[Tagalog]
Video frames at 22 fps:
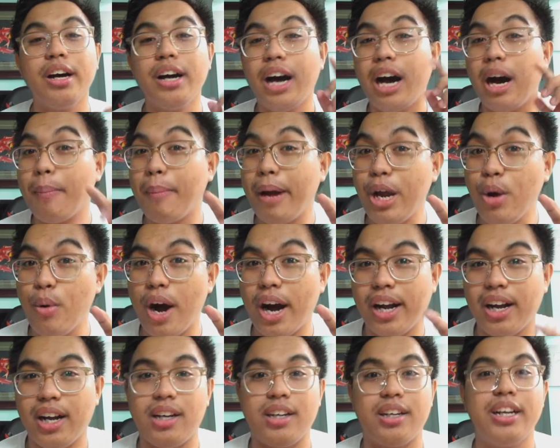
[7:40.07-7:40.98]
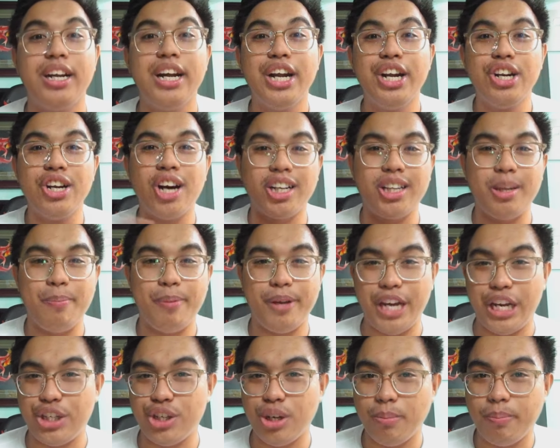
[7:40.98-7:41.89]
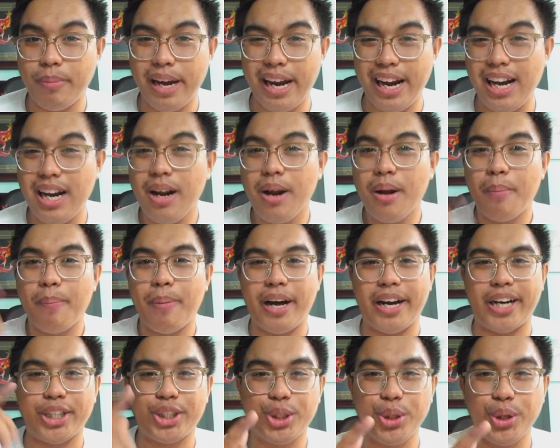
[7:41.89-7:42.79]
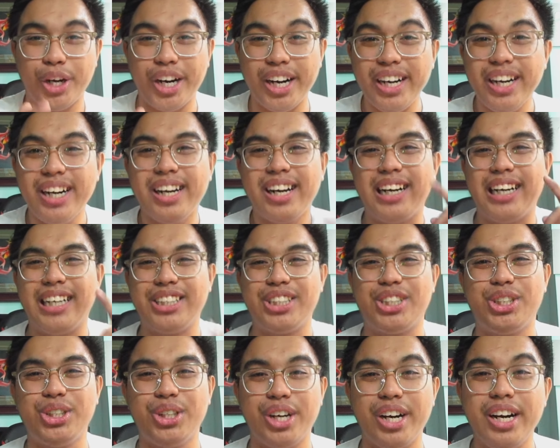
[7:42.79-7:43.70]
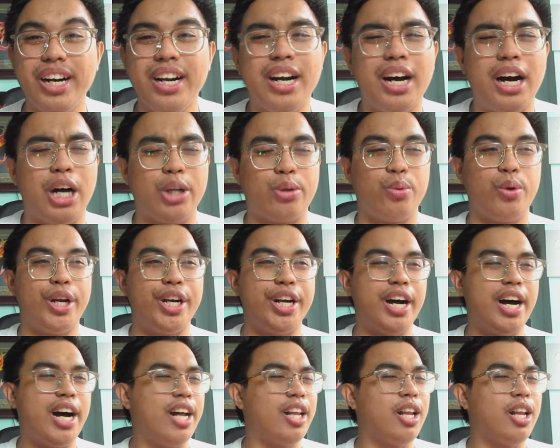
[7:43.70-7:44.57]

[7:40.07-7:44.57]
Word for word: ang maiwagang notification bell para sure at sure at 100%